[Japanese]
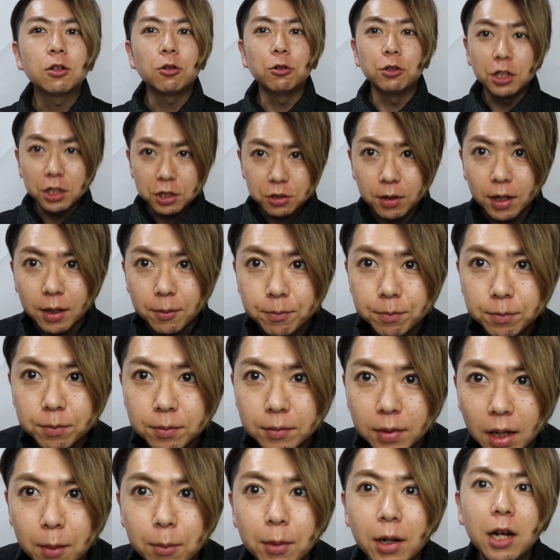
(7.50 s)
こんにちは。
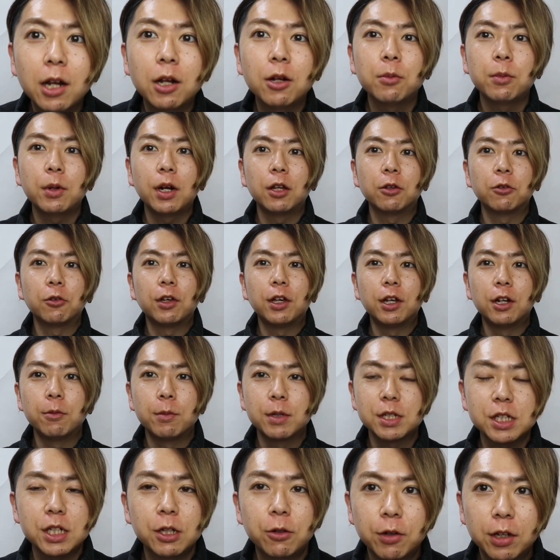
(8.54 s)

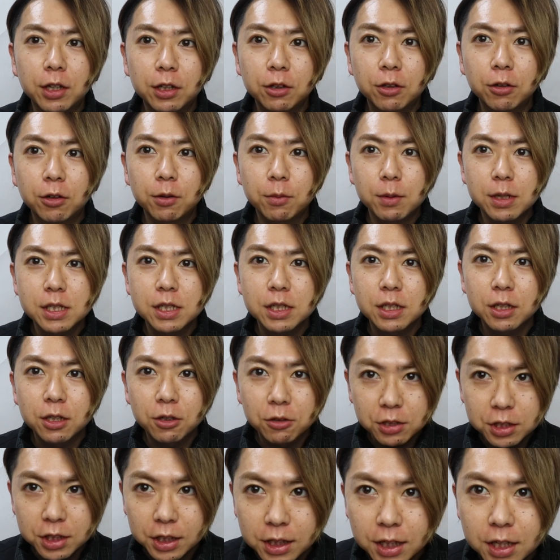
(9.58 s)
アパレルブランドヘルベスカをやっております。
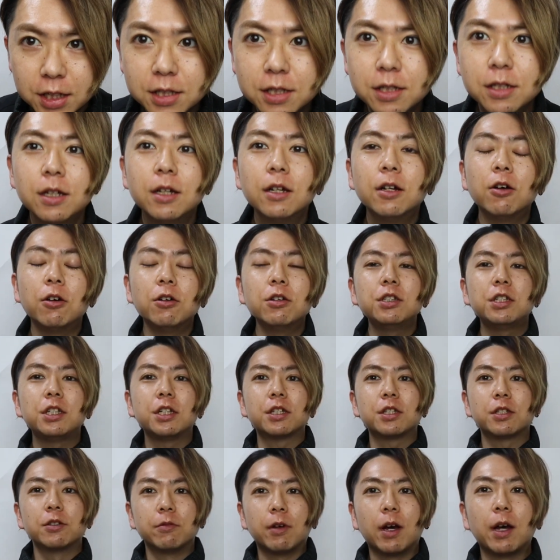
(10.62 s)
ヨッシーです。本
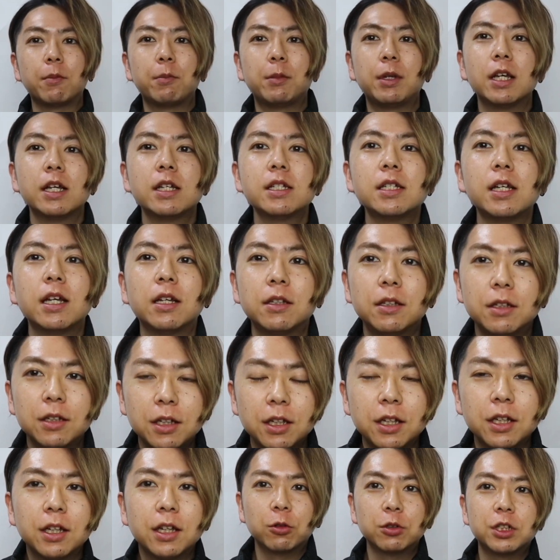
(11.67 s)
日は皆さん
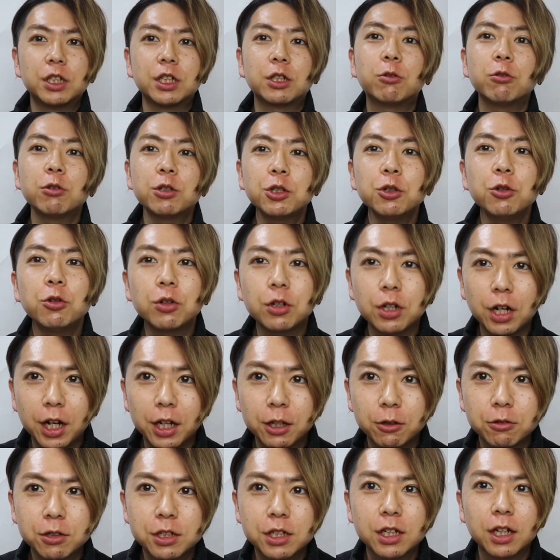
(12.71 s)
に自己紹
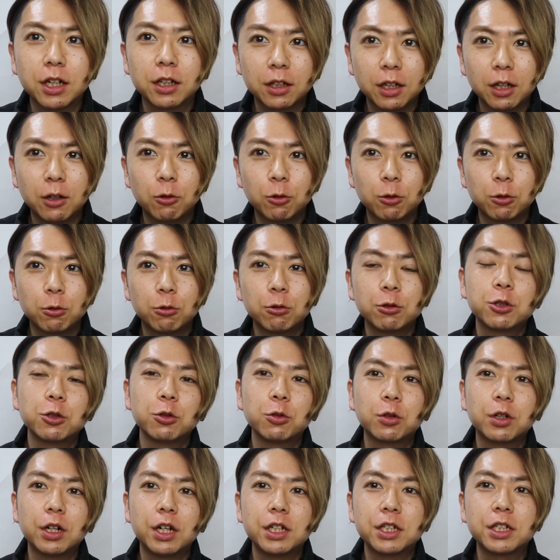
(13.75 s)
介の仕方をご
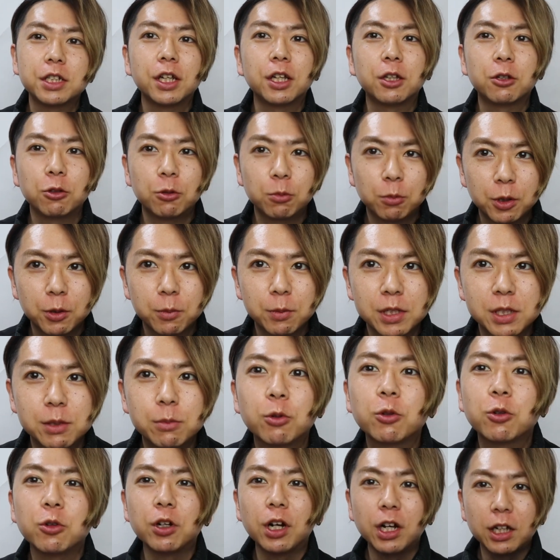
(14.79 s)
紹介したいと思います。
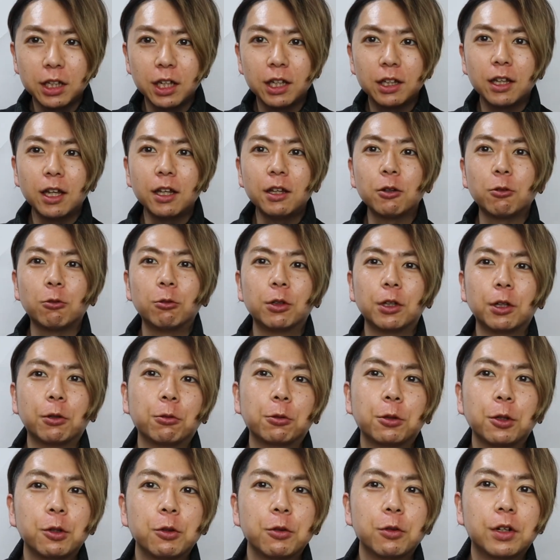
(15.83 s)
僕がね、なんでこんな
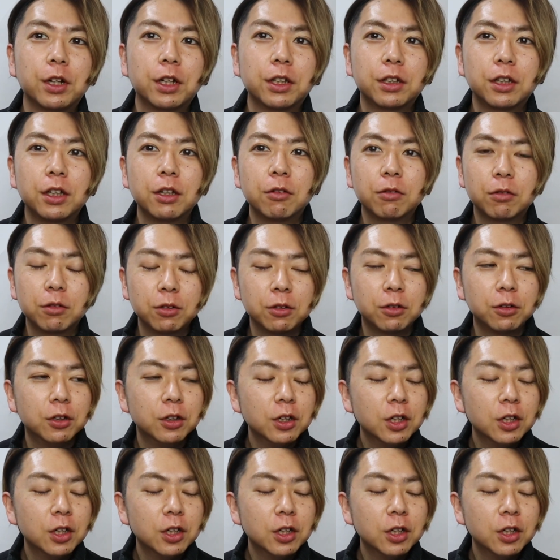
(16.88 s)
こと言うかっていうと、